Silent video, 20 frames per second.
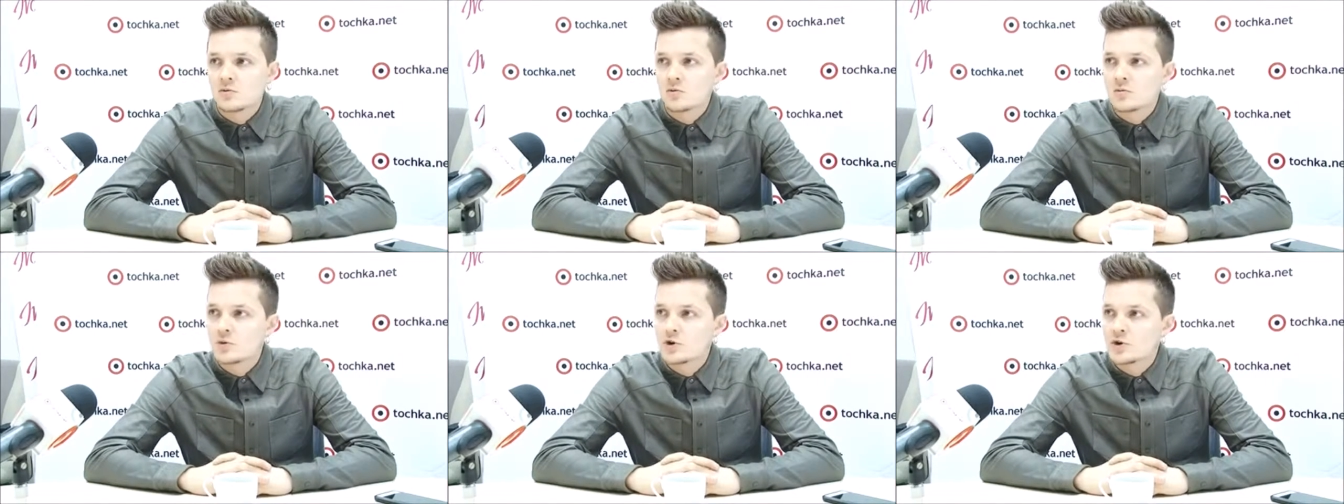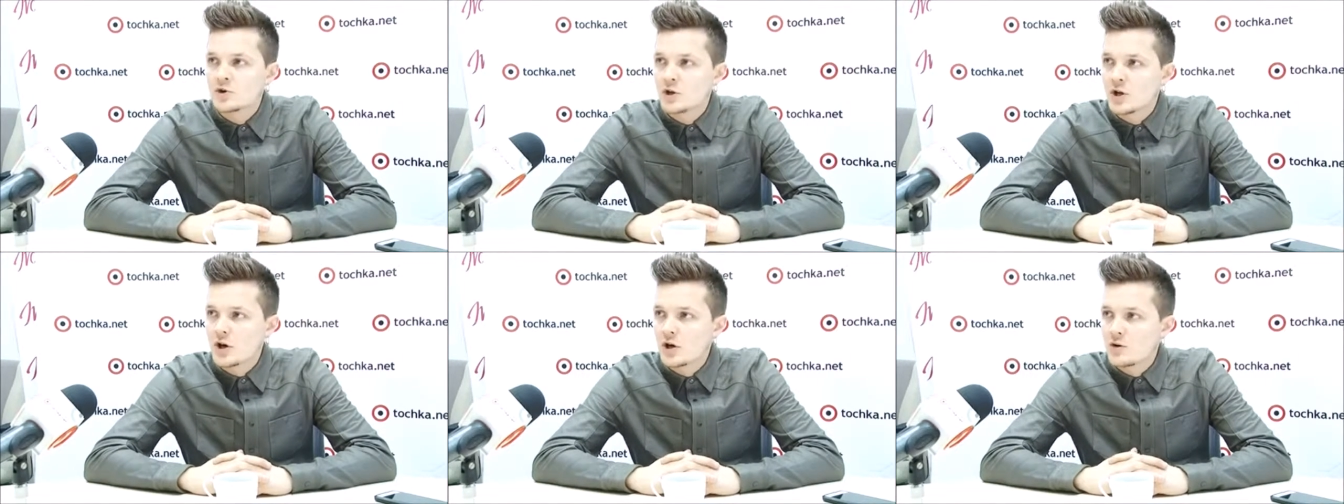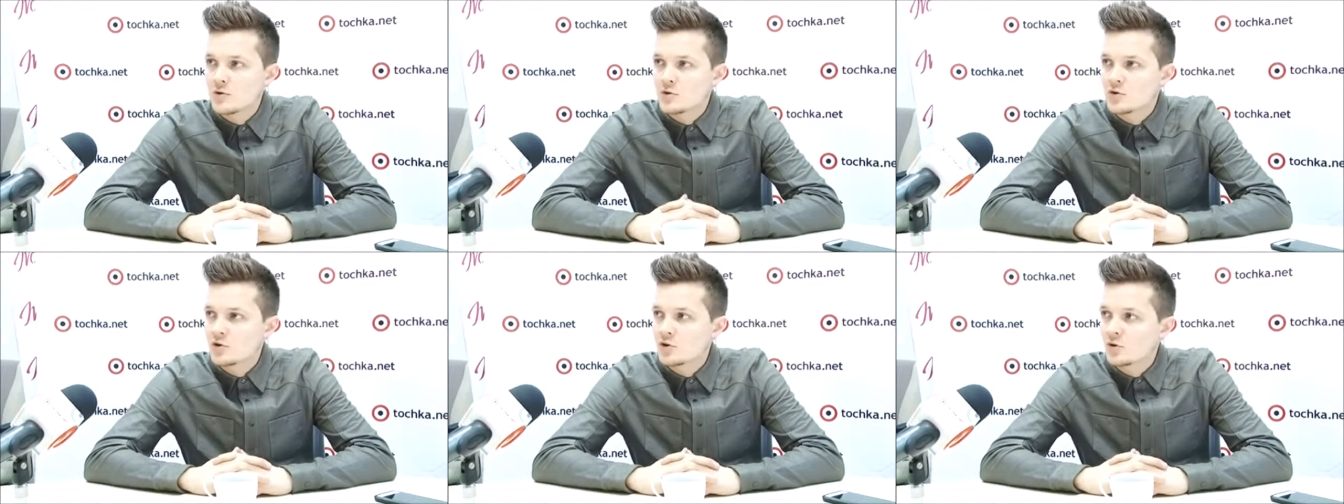
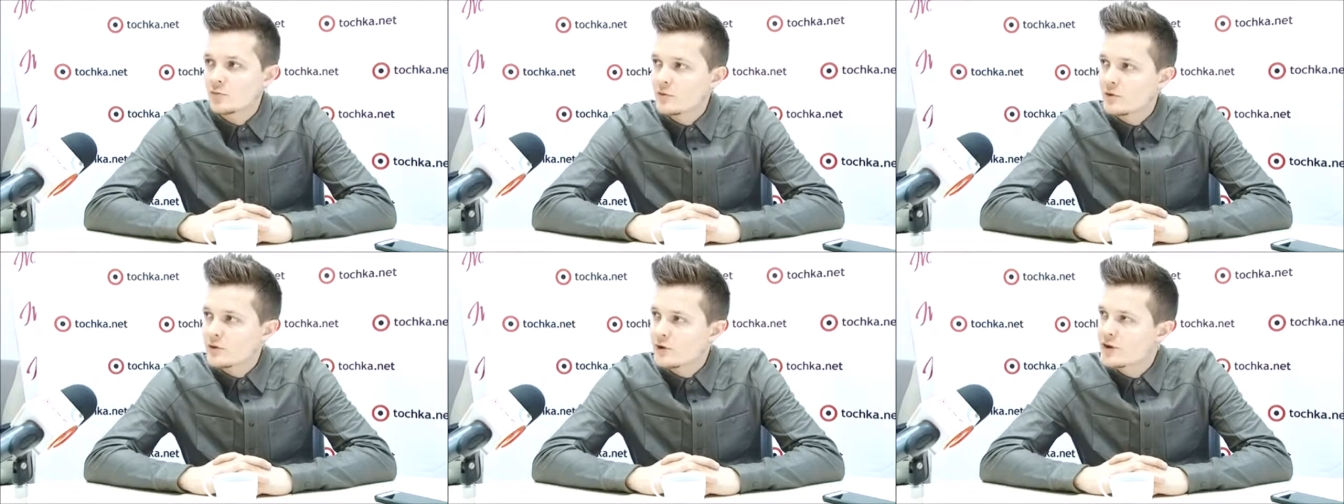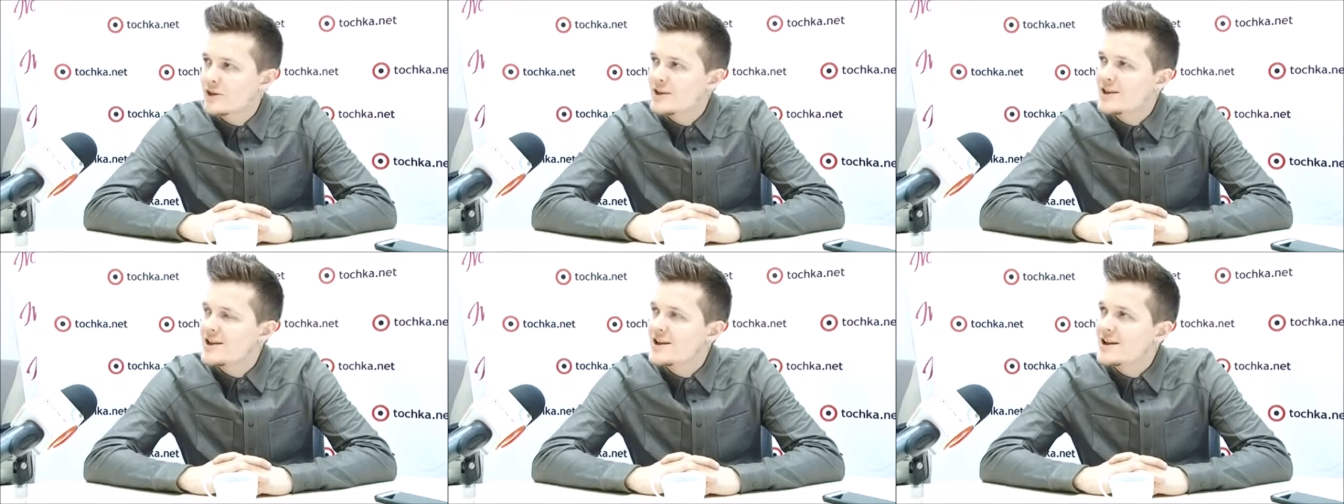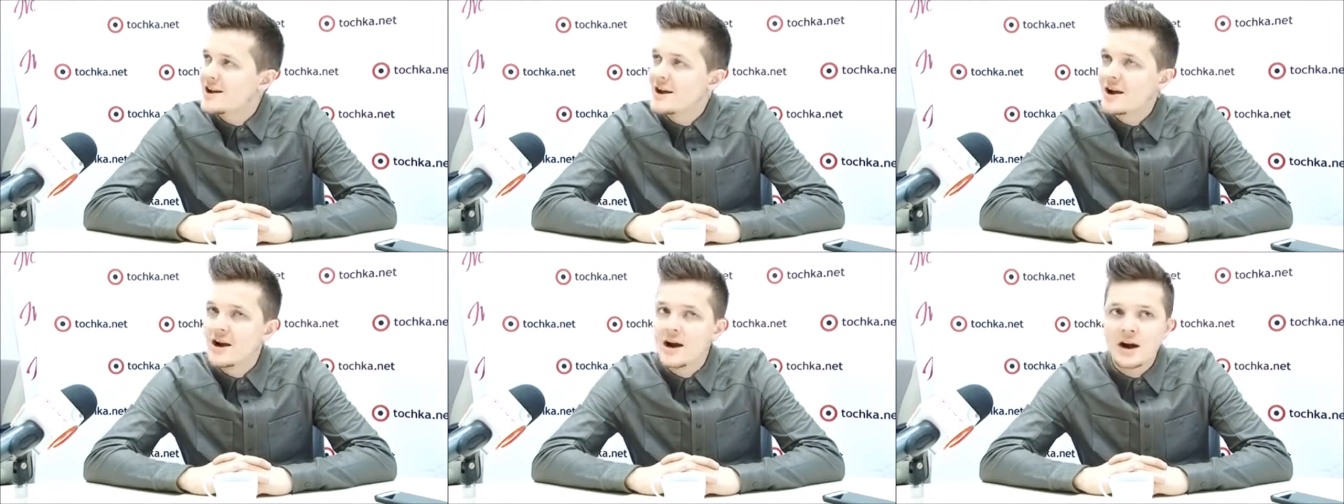Мечтаю, чтобы
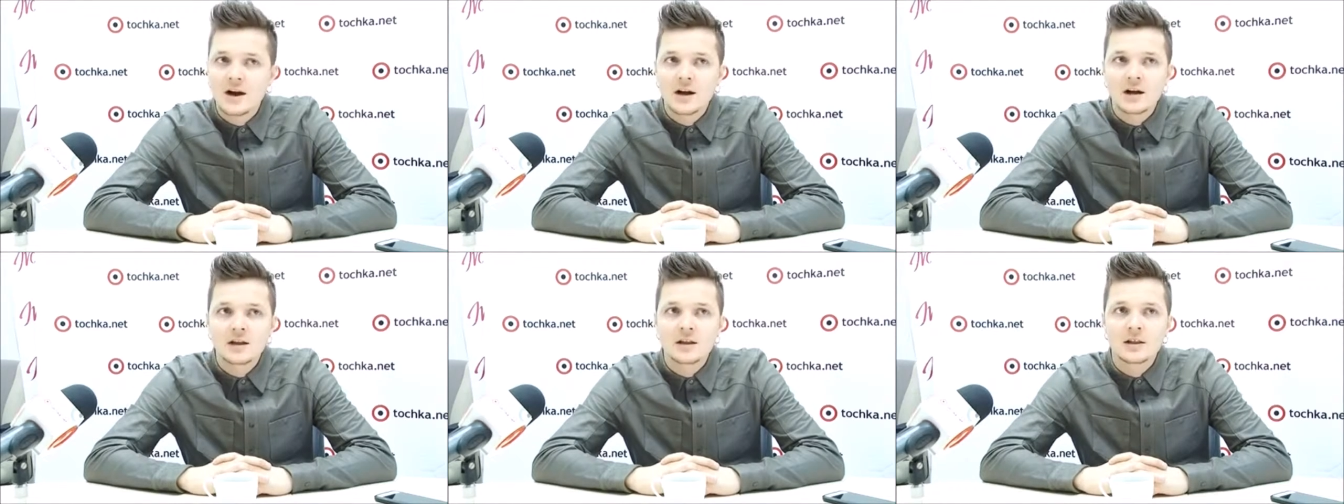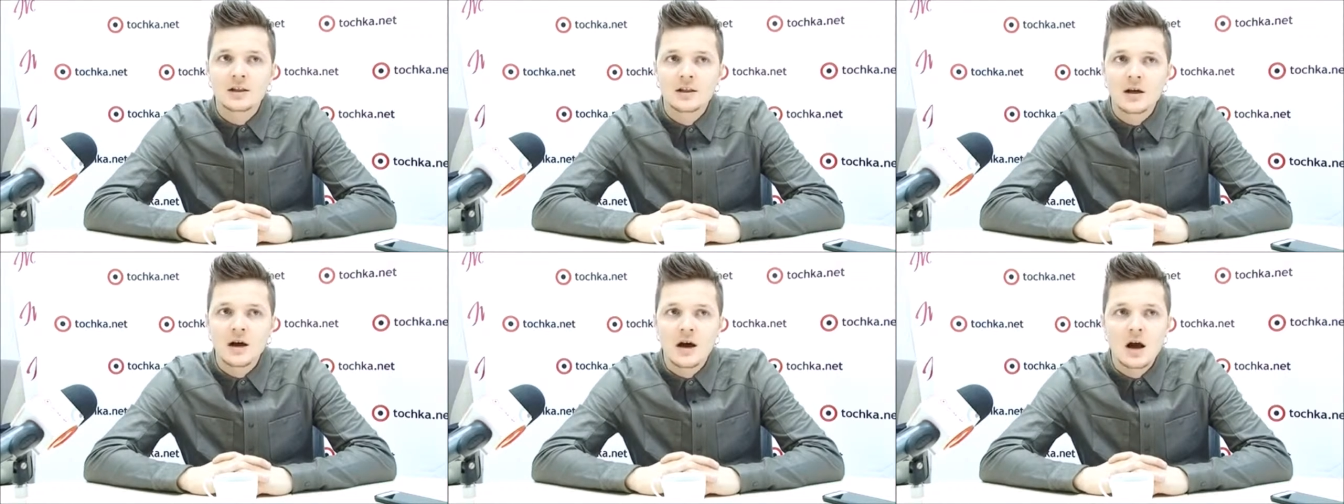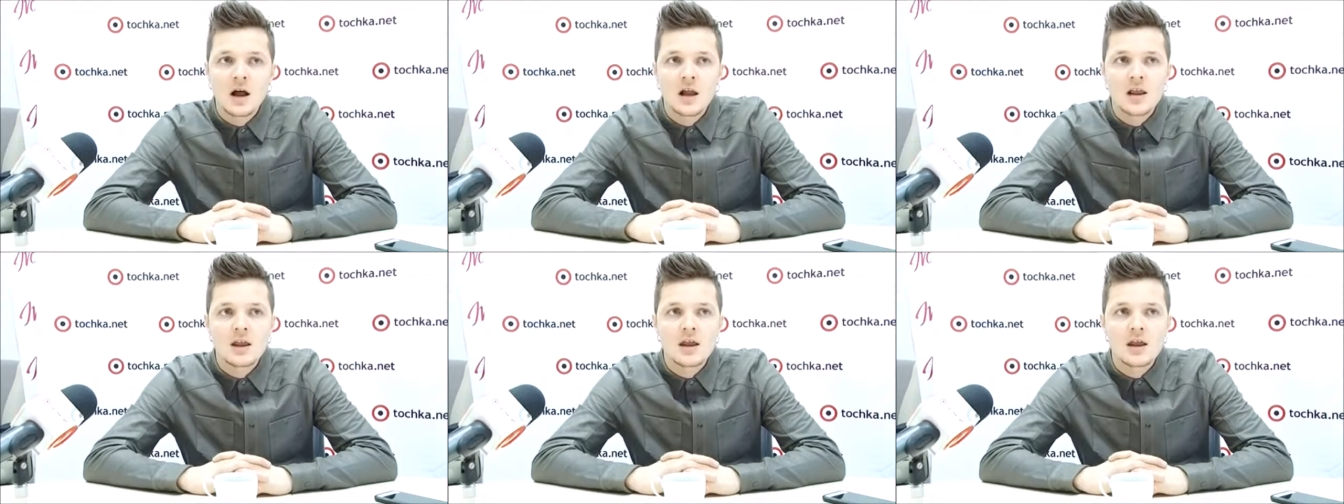никогда